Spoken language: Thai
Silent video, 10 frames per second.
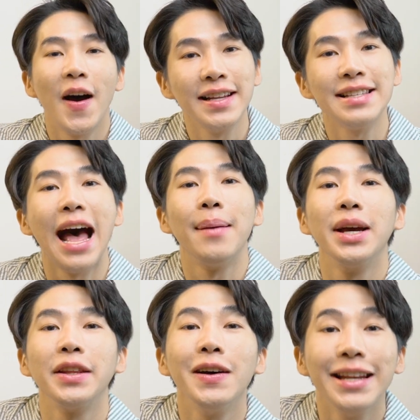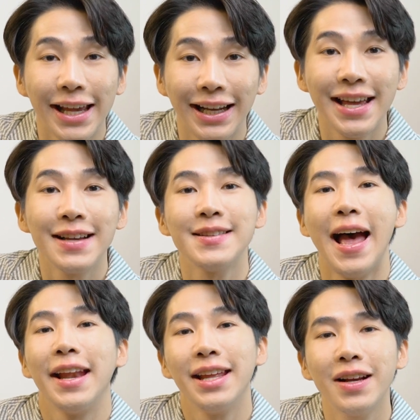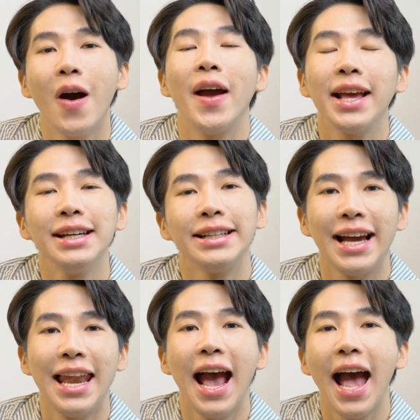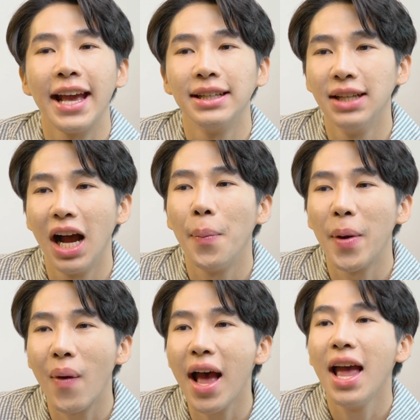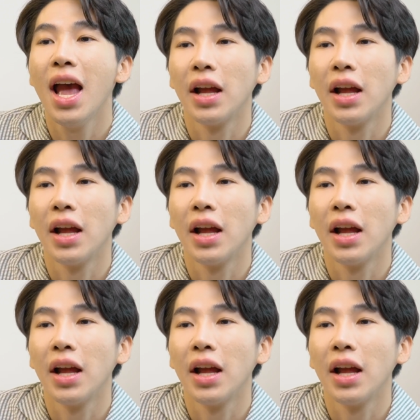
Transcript: ข้อที่3เลยต้องหลีกเลี่ยงสารที่ก่อให้เกิดการระคายเคืองเอาเป็นว่า